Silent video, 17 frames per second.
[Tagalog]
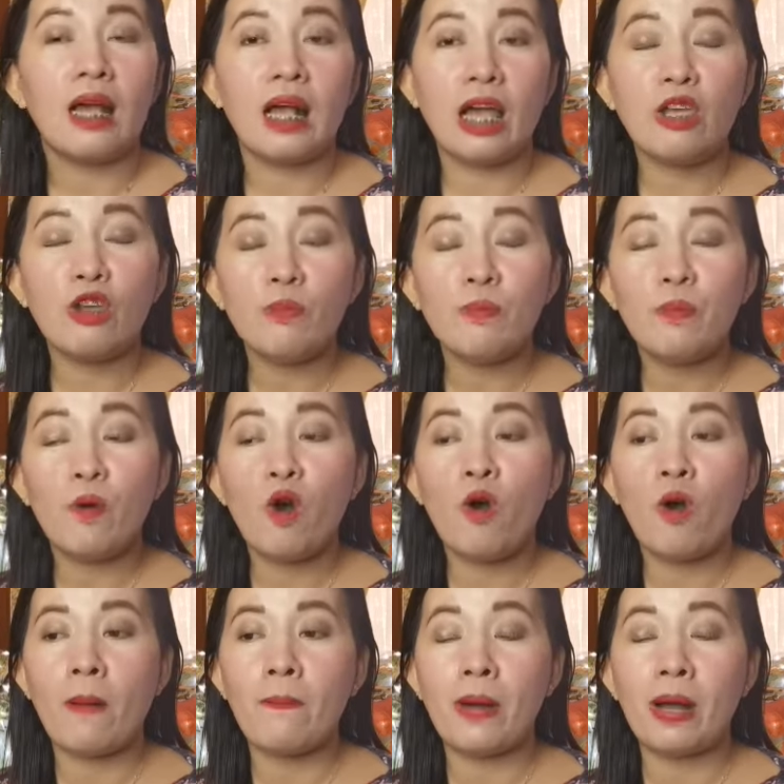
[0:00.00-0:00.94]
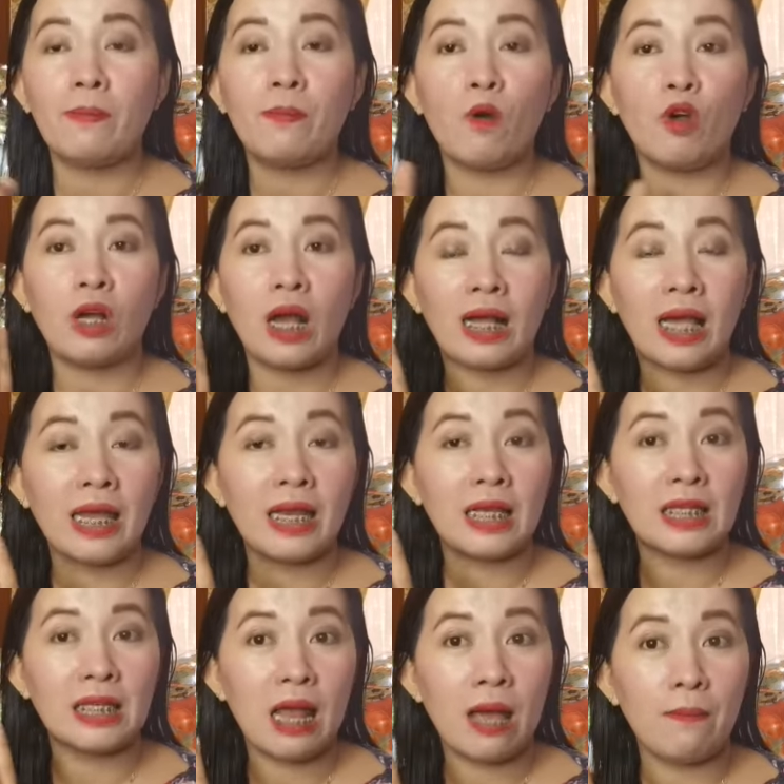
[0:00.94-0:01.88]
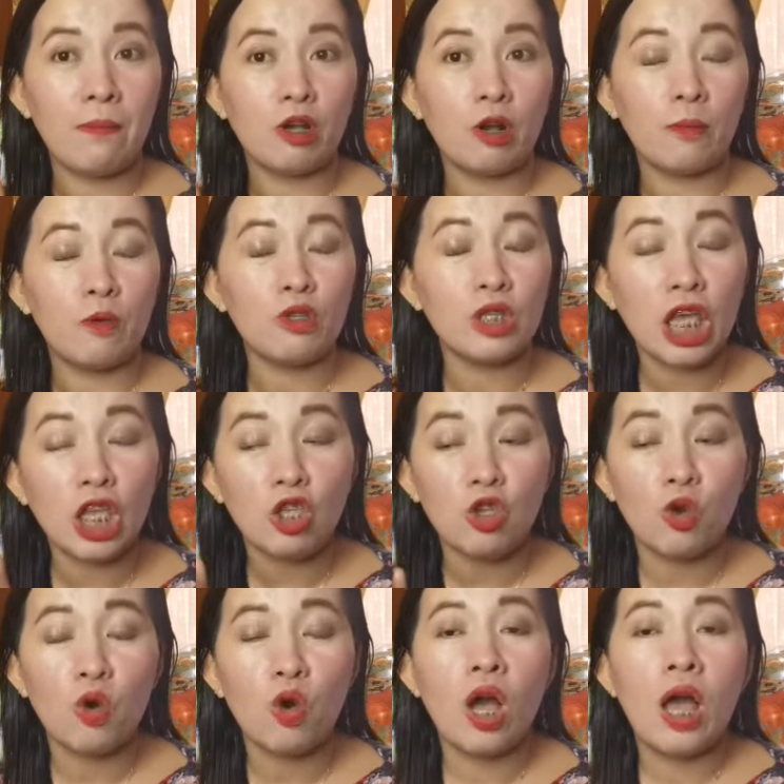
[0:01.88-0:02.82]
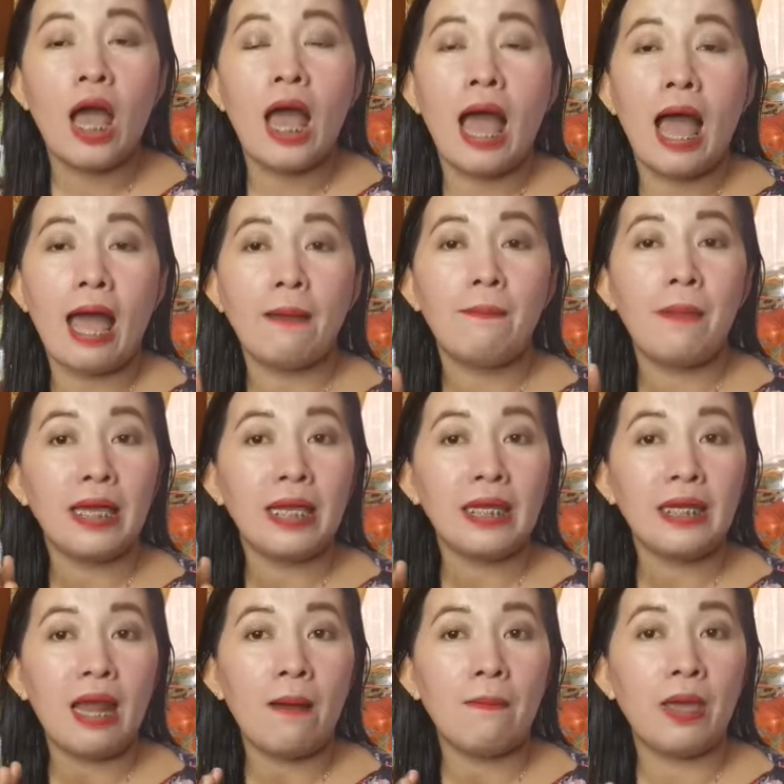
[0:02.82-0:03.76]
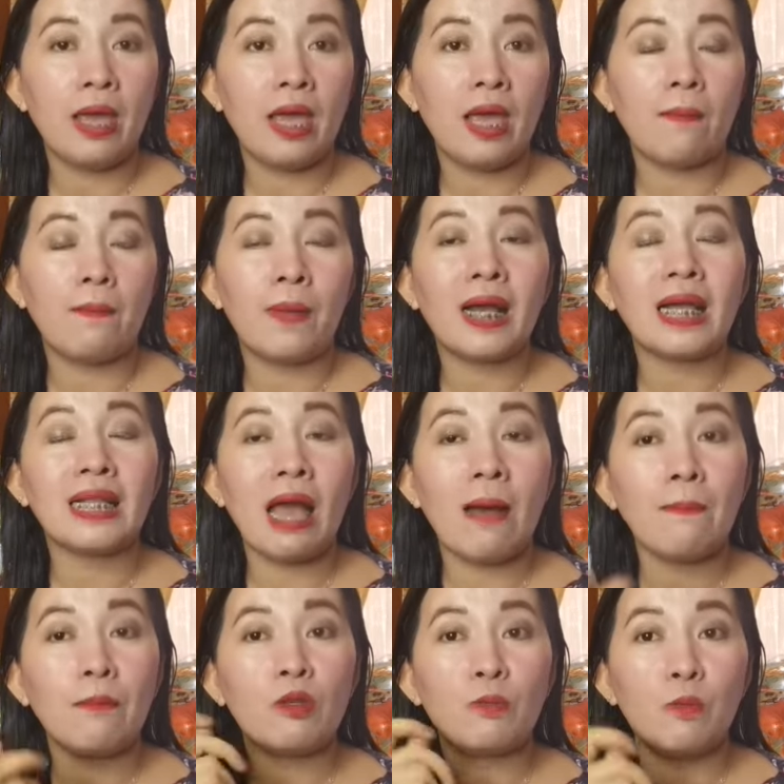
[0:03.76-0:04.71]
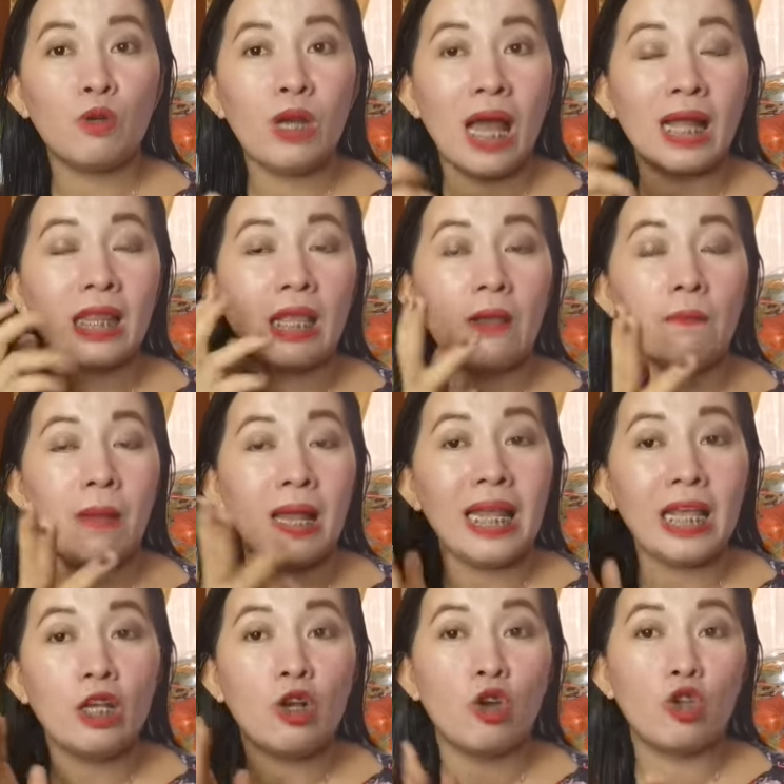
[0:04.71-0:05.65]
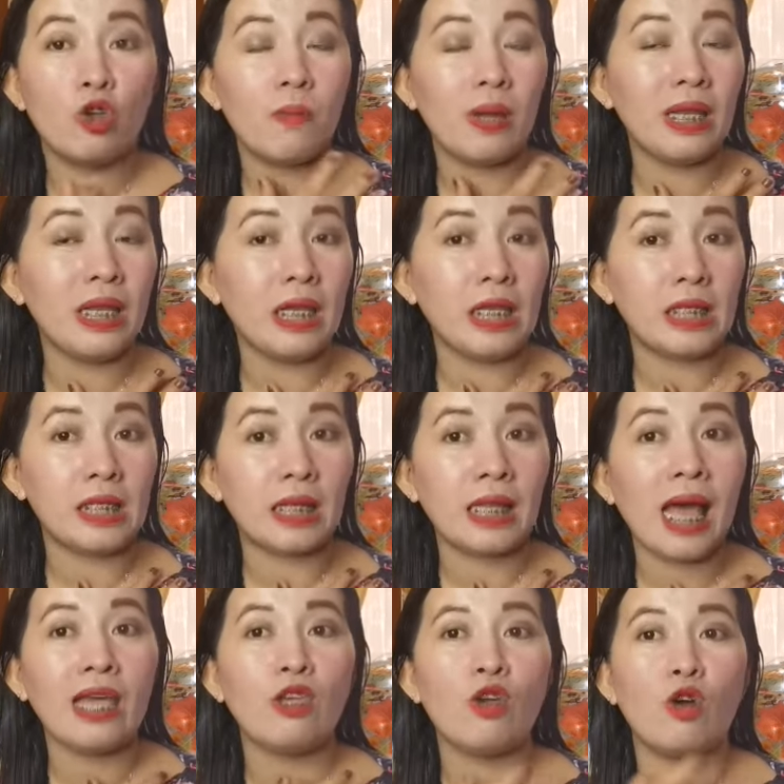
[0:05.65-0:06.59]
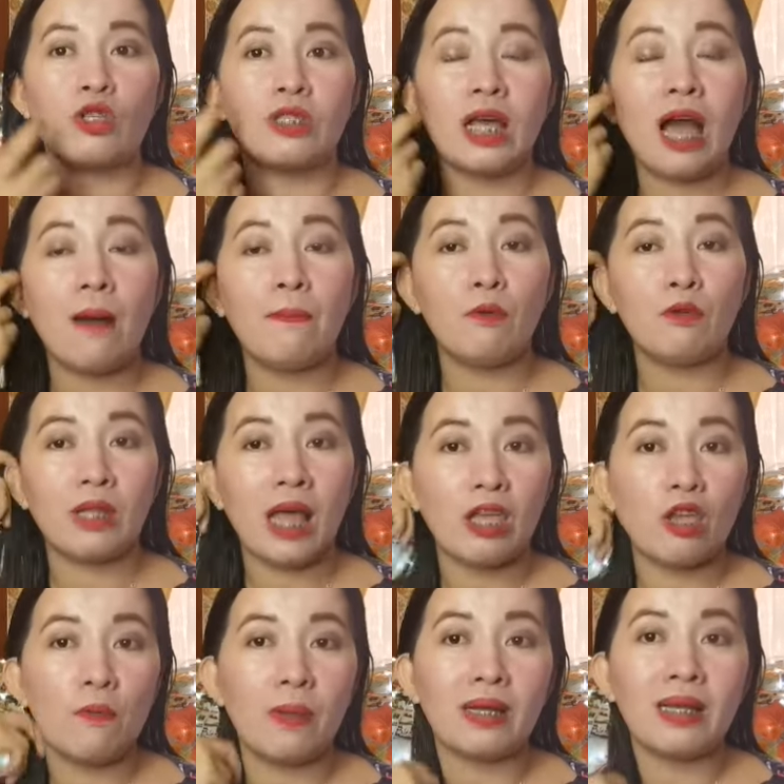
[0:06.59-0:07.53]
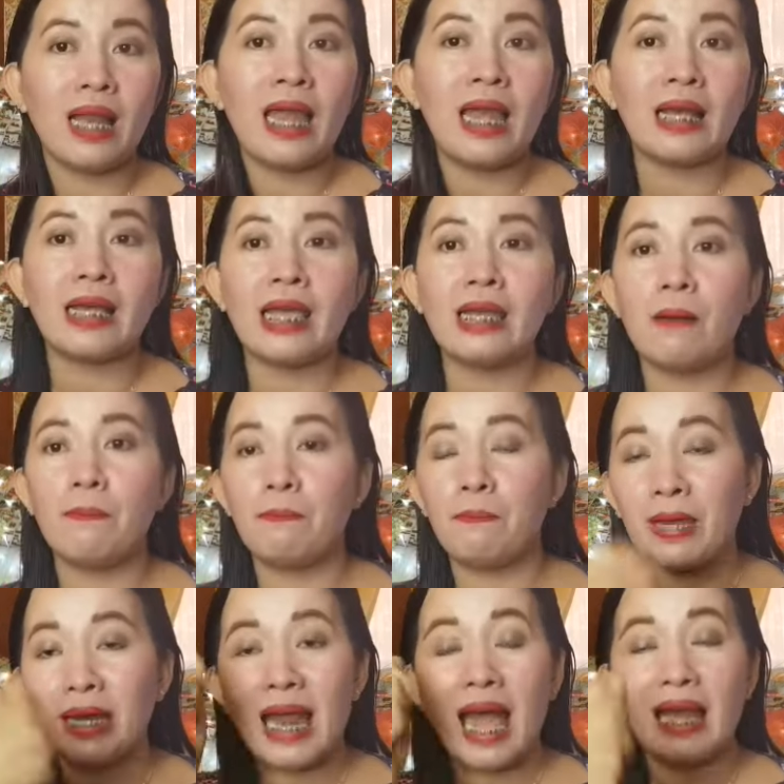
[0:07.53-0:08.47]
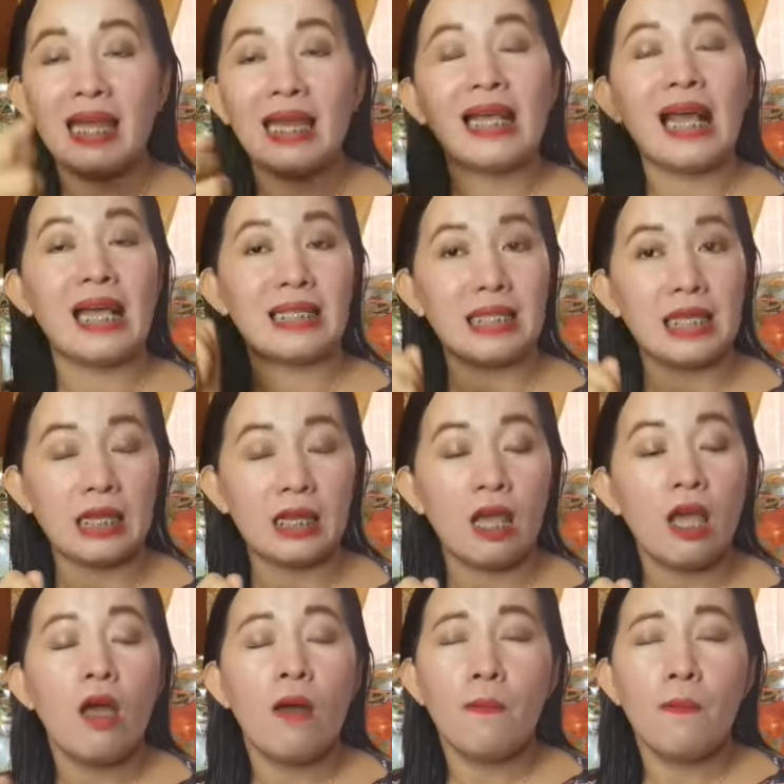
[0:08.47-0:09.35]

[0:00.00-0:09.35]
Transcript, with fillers: Ngayon po, kapag po, kagaya na sinabi ko po sa inyo, ay mainam eh, pagkatapos po nating maligo, yung malinis na tayo, saka po tayo maglalagay ng pinaling asin.